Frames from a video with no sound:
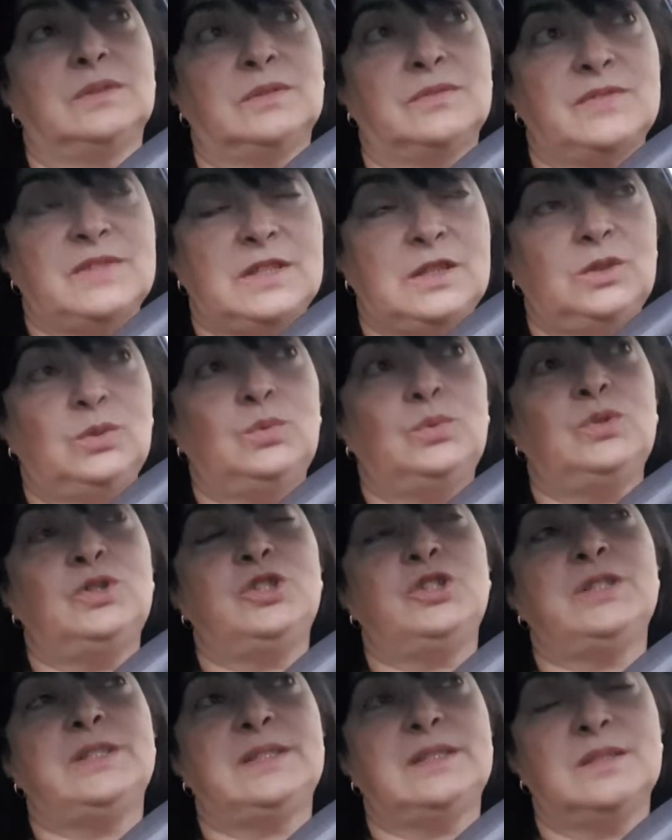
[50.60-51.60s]
в
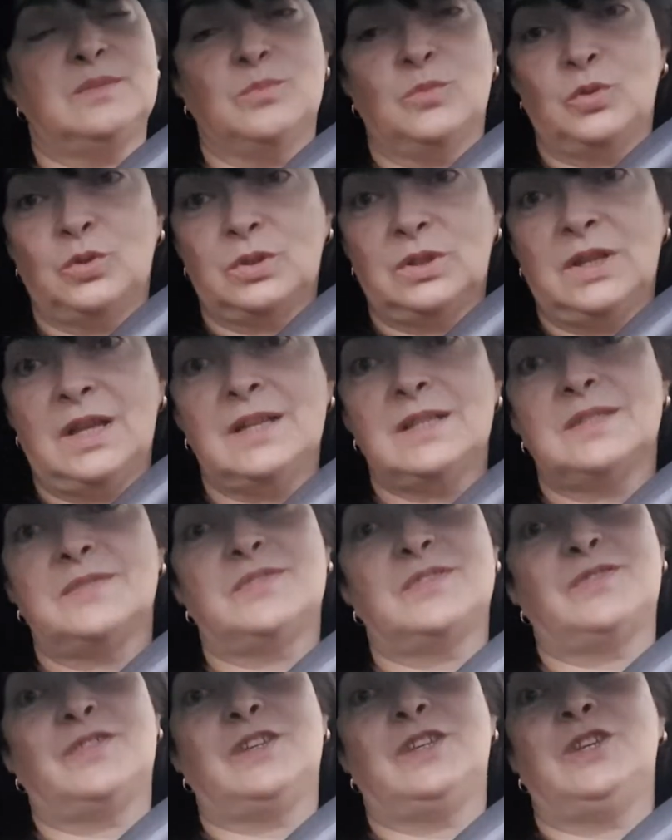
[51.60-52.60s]
следующий, седьмой класс в
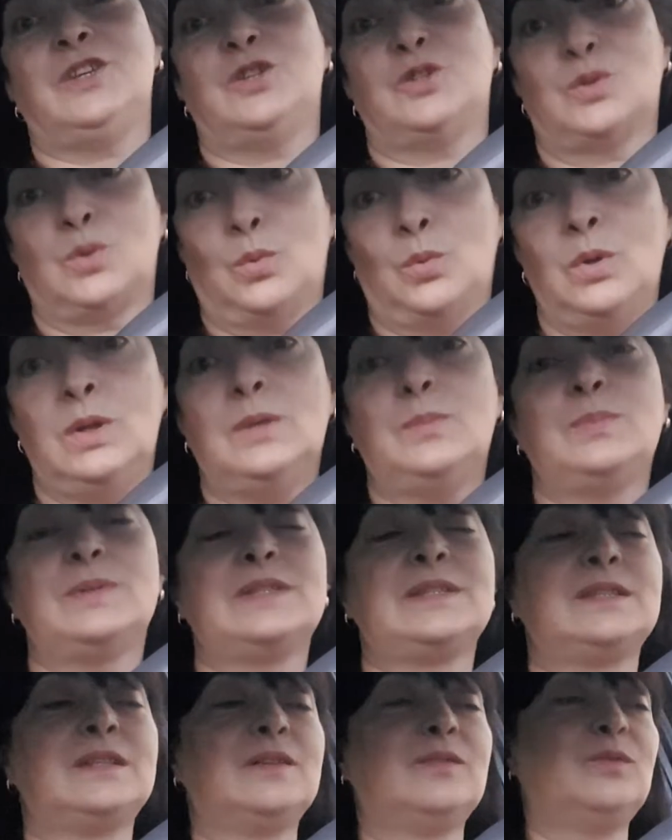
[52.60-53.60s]
своей школе
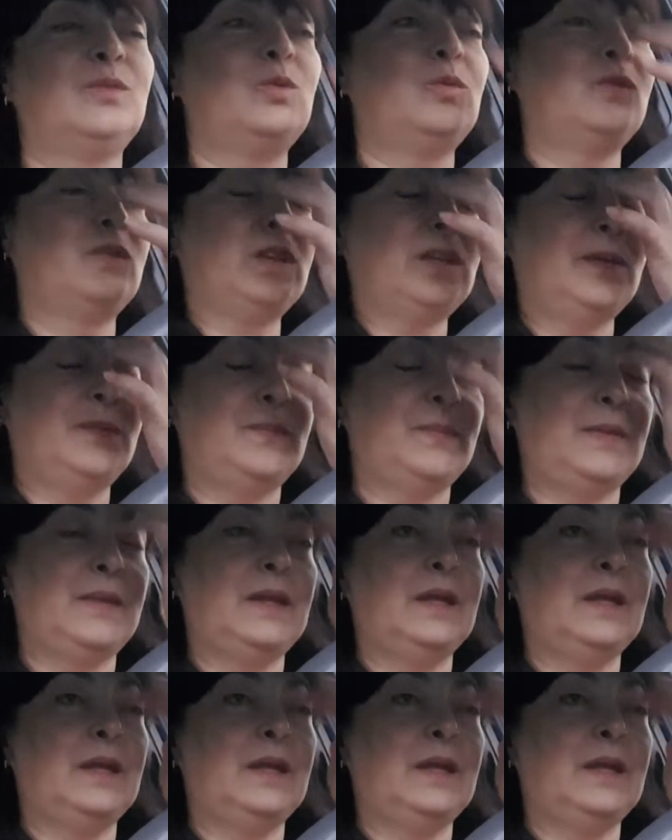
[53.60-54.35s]
подставовой –